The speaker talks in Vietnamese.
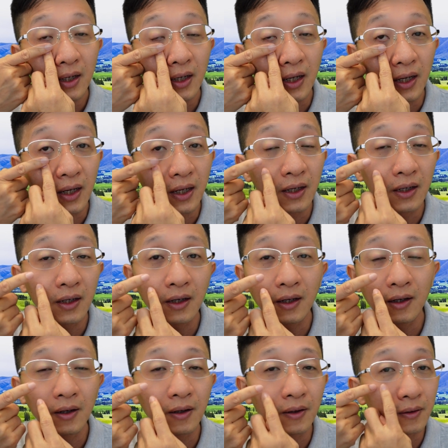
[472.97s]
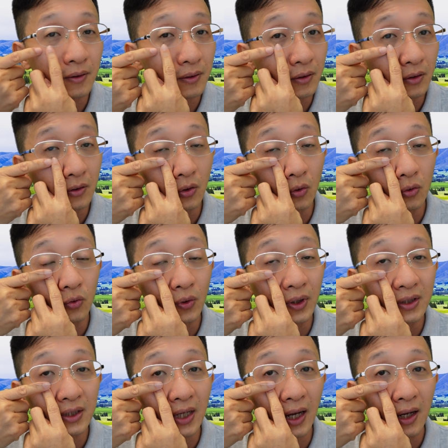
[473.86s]
cái uh, lỗ
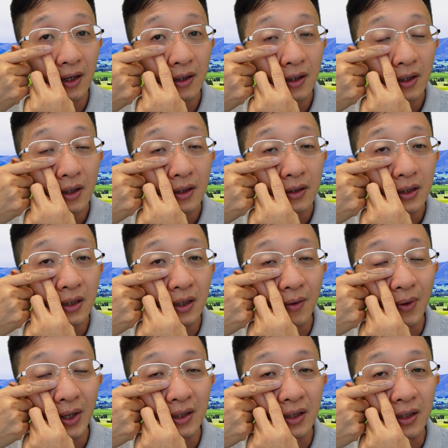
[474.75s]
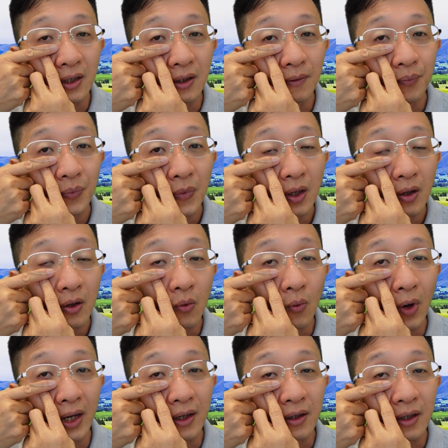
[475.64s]
tuyến ra thì các bạn chỉ cần
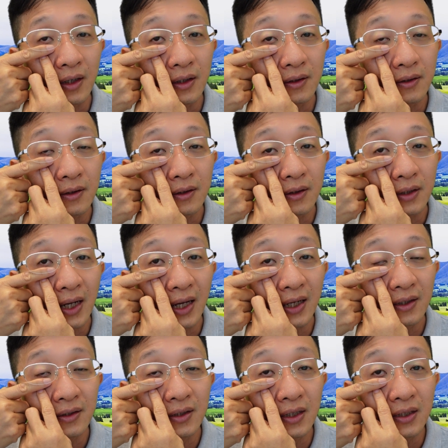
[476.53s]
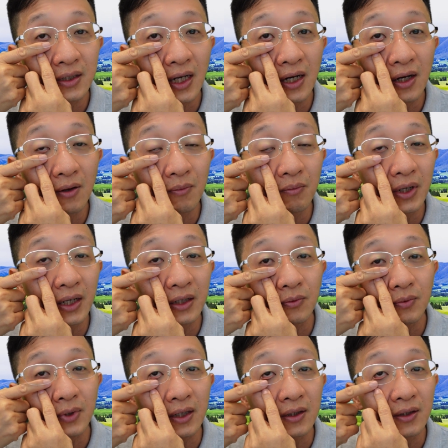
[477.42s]
quẹt cái ngay dưới chân lông mi
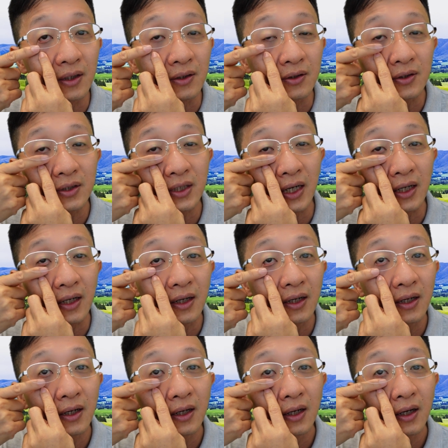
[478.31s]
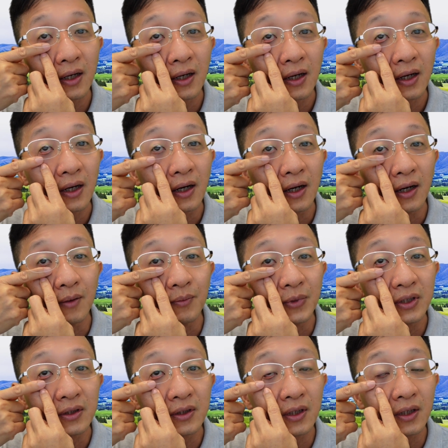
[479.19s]
chúng ta rửa cho sạch ở
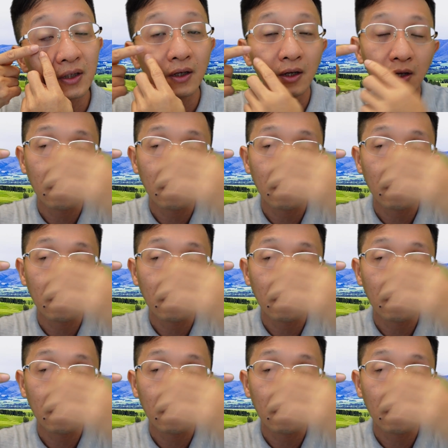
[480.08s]
mi dưới